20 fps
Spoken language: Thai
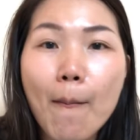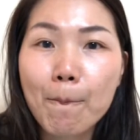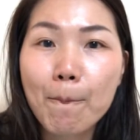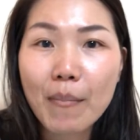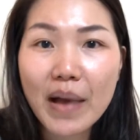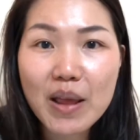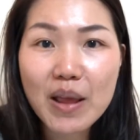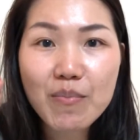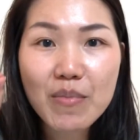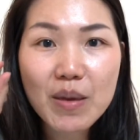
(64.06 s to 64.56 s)

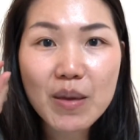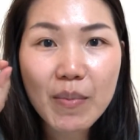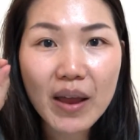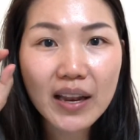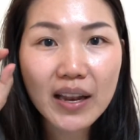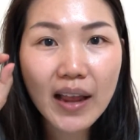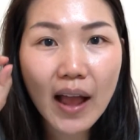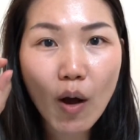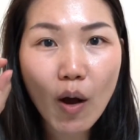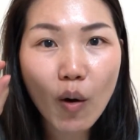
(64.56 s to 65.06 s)
ไม่มีเม็ด
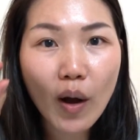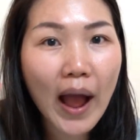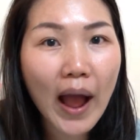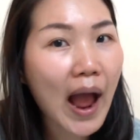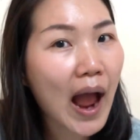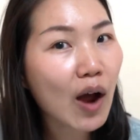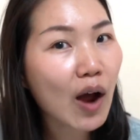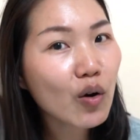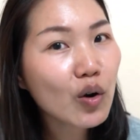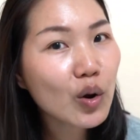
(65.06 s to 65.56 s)
ขา
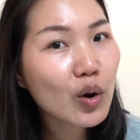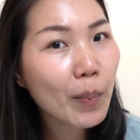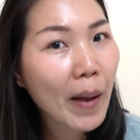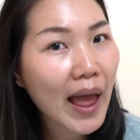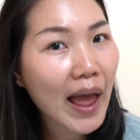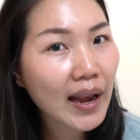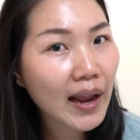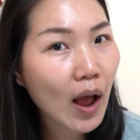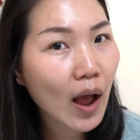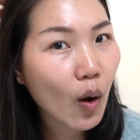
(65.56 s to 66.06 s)
วๆหรือแผ่
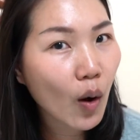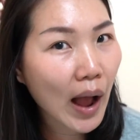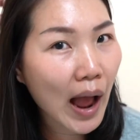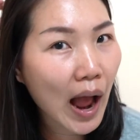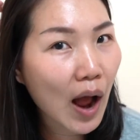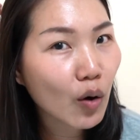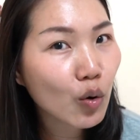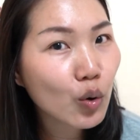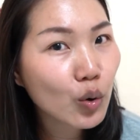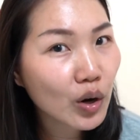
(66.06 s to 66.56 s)
นขา
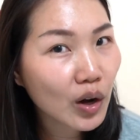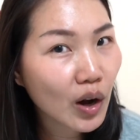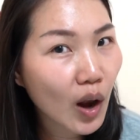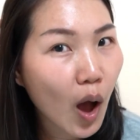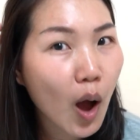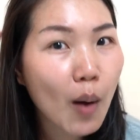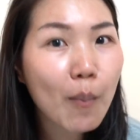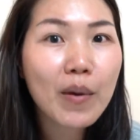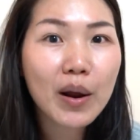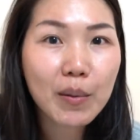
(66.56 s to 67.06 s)
วๆหลุดลอ
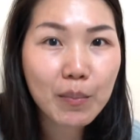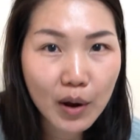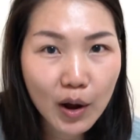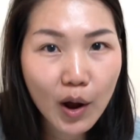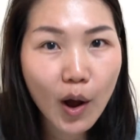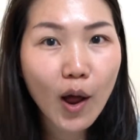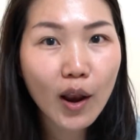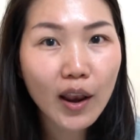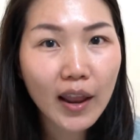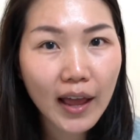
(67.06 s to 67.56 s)
กเหมือนเมื่อ
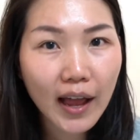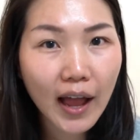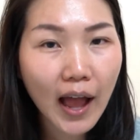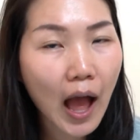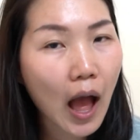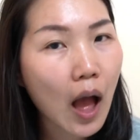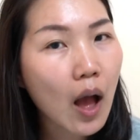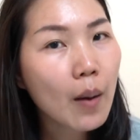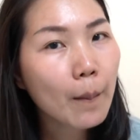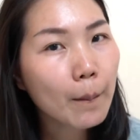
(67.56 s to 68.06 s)
ก่อนเลยค่ะ
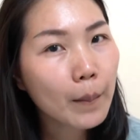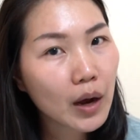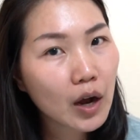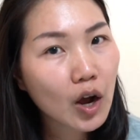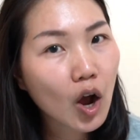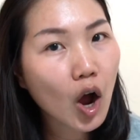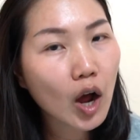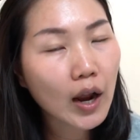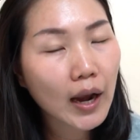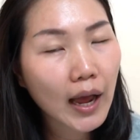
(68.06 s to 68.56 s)
เมื่อ
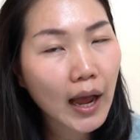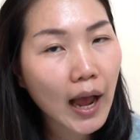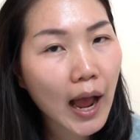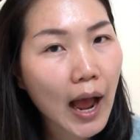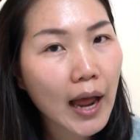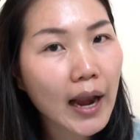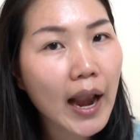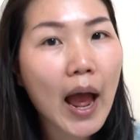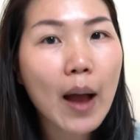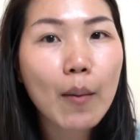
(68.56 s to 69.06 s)
ก่อนนะคะ
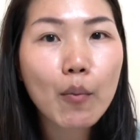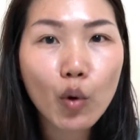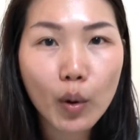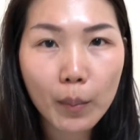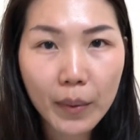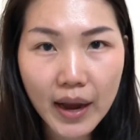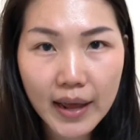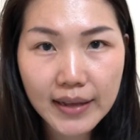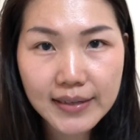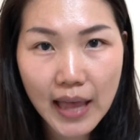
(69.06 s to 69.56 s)
ถ้าหมวย
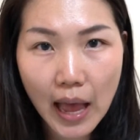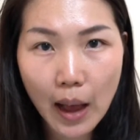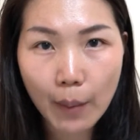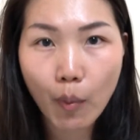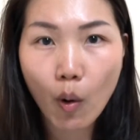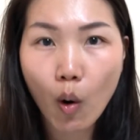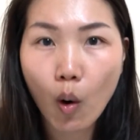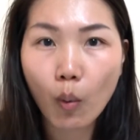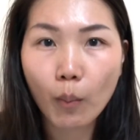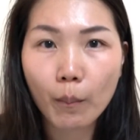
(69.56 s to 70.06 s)
ไม่ได้สระ
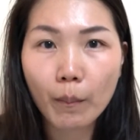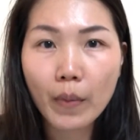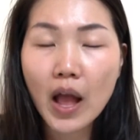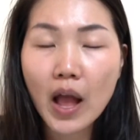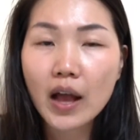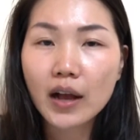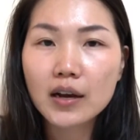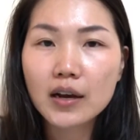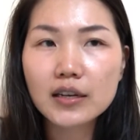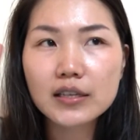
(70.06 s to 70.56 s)
ผม
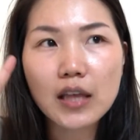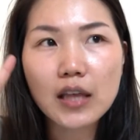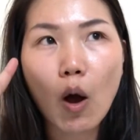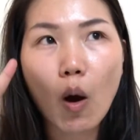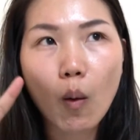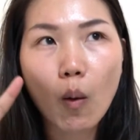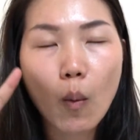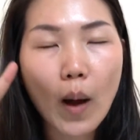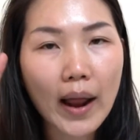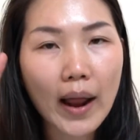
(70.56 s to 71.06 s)
คือ
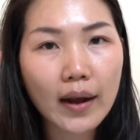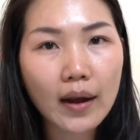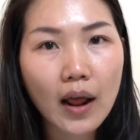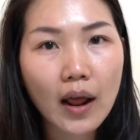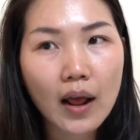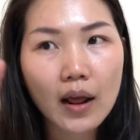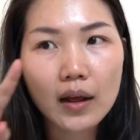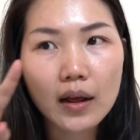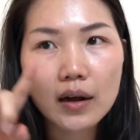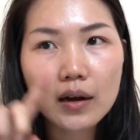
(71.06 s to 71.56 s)
2วัน
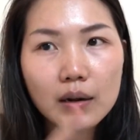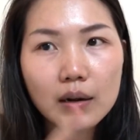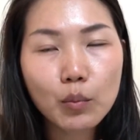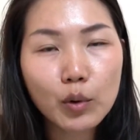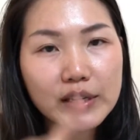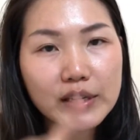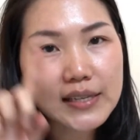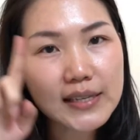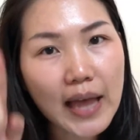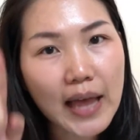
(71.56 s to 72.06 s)
คือหมวย
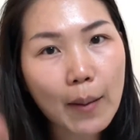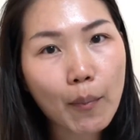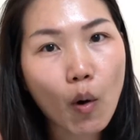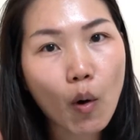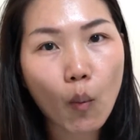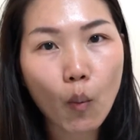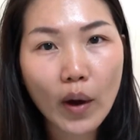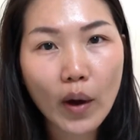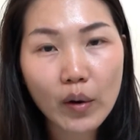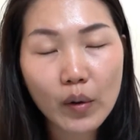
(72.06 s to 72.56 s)
จะสระผม
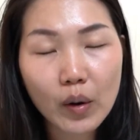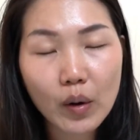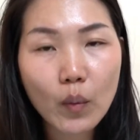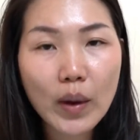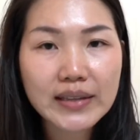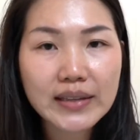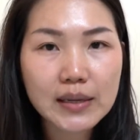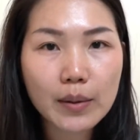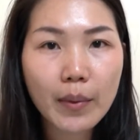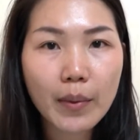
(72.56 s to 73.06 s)
วันเว้นวั
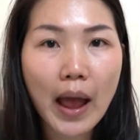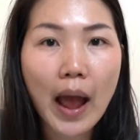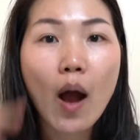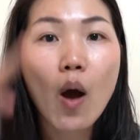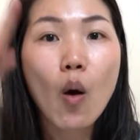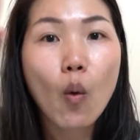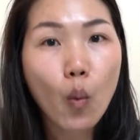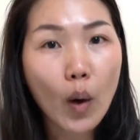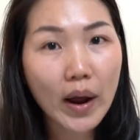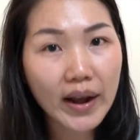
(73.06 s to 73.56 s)
นใช่ไหมคะ
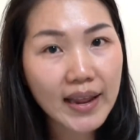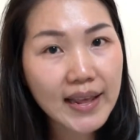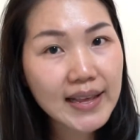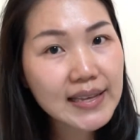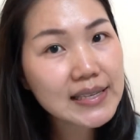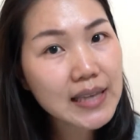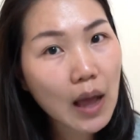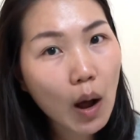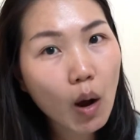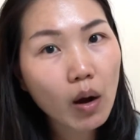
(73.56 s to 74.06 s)
วันที่
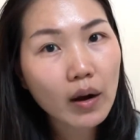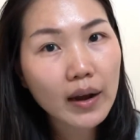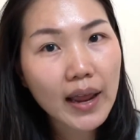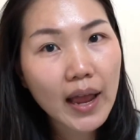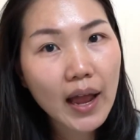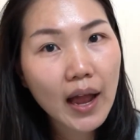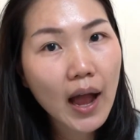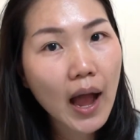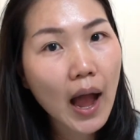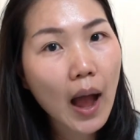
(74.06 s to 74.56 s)
2เนี่ย
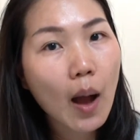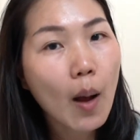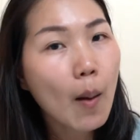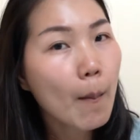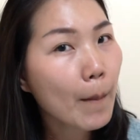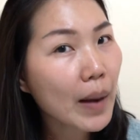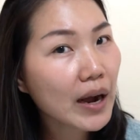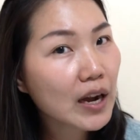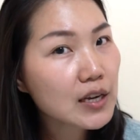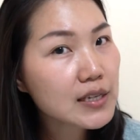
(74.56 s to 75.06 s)
ค่ะ
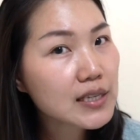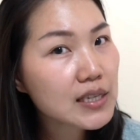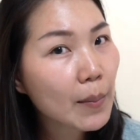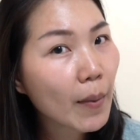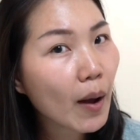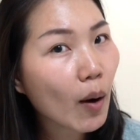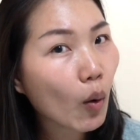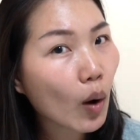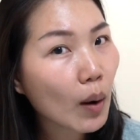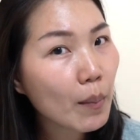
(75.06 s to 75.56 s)
มันก็จะบ
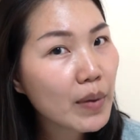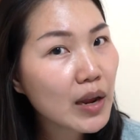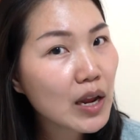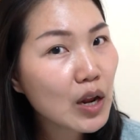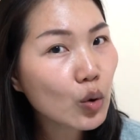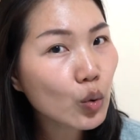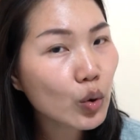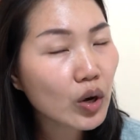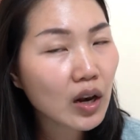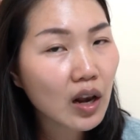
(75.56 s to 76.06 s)
อกว่ามี
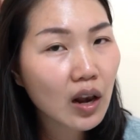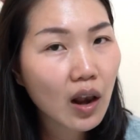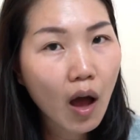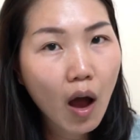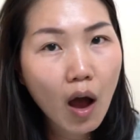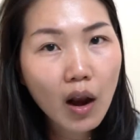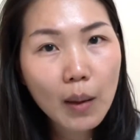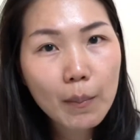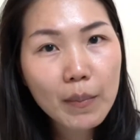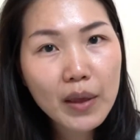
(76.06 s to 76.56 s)
หลุดลอ
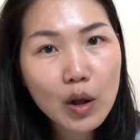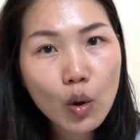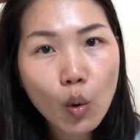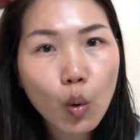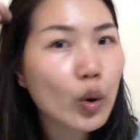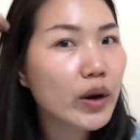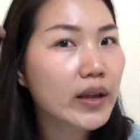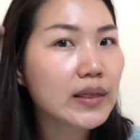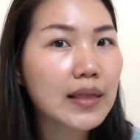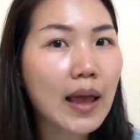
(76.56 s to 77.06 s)
กและมีขุ
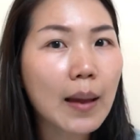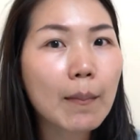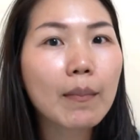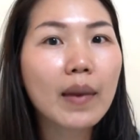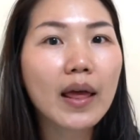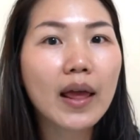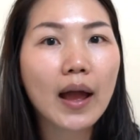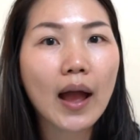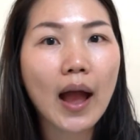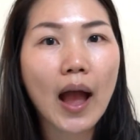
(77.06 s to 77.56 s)
ยเต็มเล
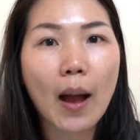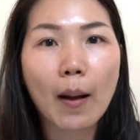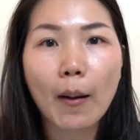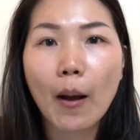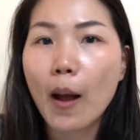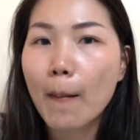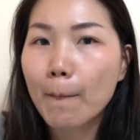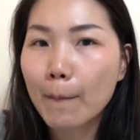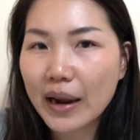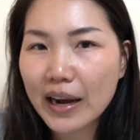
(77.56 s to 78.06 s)
ยค่ะ
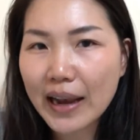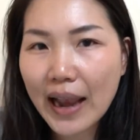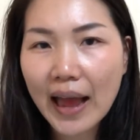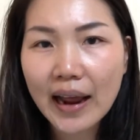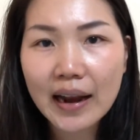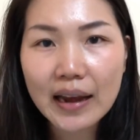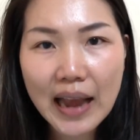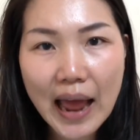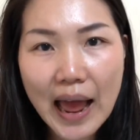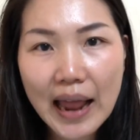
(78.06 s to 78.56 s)
มัน
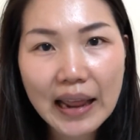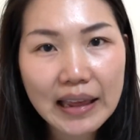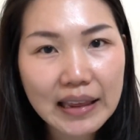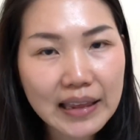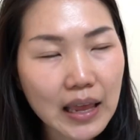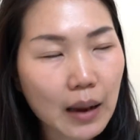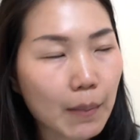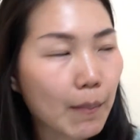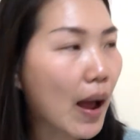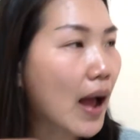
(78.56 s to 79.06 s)
น่ารัง
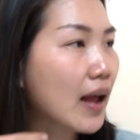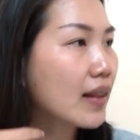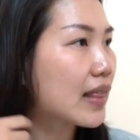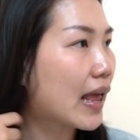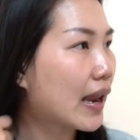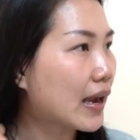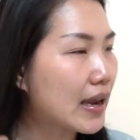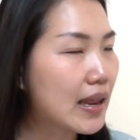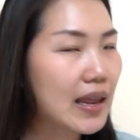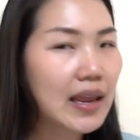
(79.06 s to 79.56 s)
เกียจมากแต่
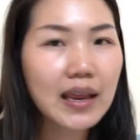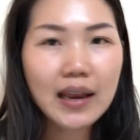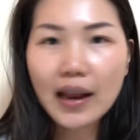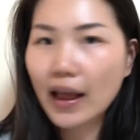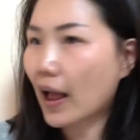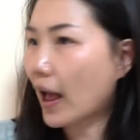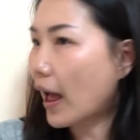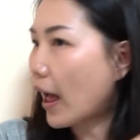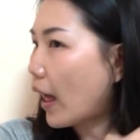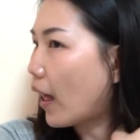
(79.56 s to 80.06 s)
นี่นะ
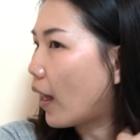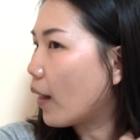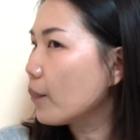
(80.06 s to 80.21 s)
คะ